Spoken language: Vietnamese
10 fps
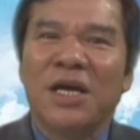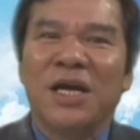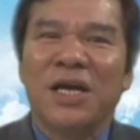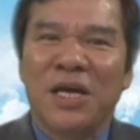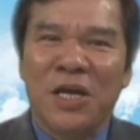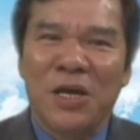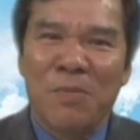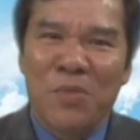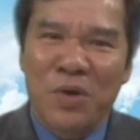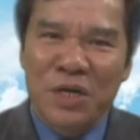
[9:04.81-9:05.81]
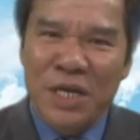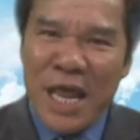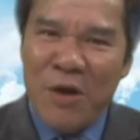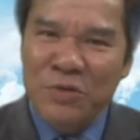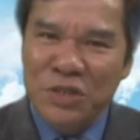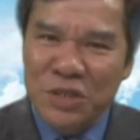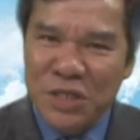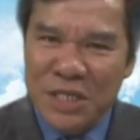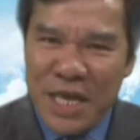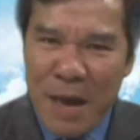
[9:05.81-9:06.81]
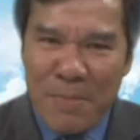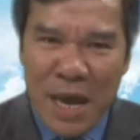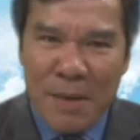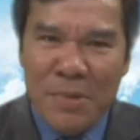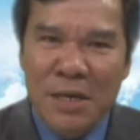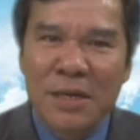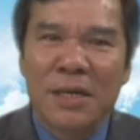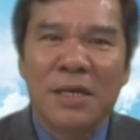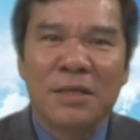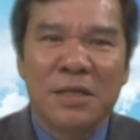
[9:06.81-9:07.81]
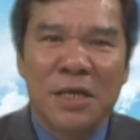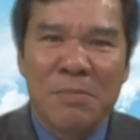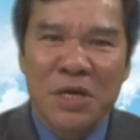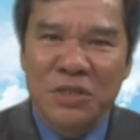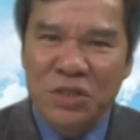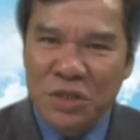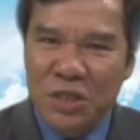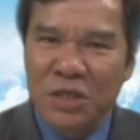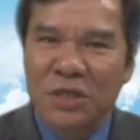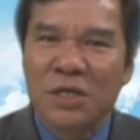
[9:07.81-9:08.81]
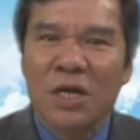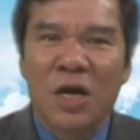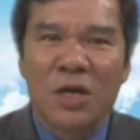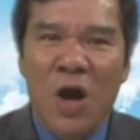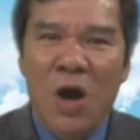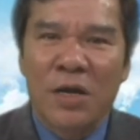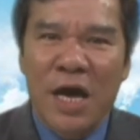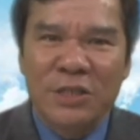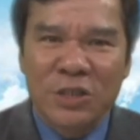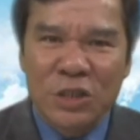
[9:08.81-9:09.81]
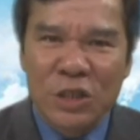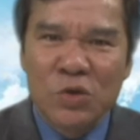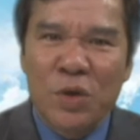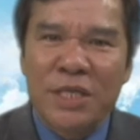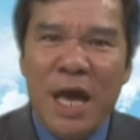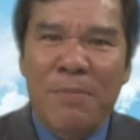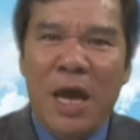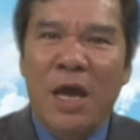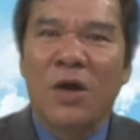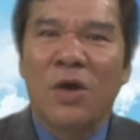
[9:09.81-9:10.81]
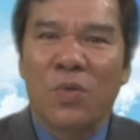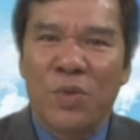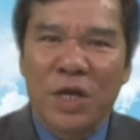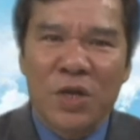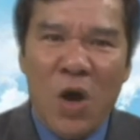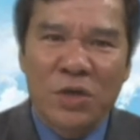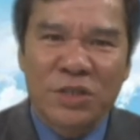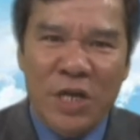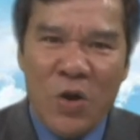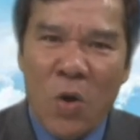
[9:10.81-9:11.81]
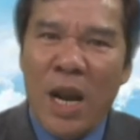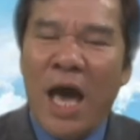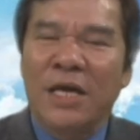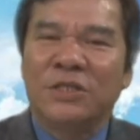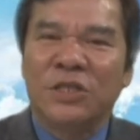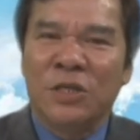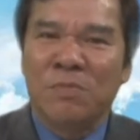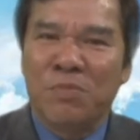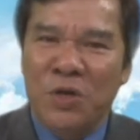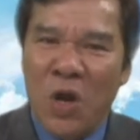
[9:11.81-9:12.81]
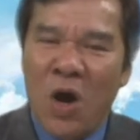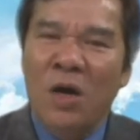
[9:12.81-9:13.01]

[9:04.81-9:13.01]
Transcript: khi một người nào chửi cha mẹ mình thì bị xử tử, nó đã chửi rủa cha mẹ, quyết nó sẽ đổ lại trên mình đó.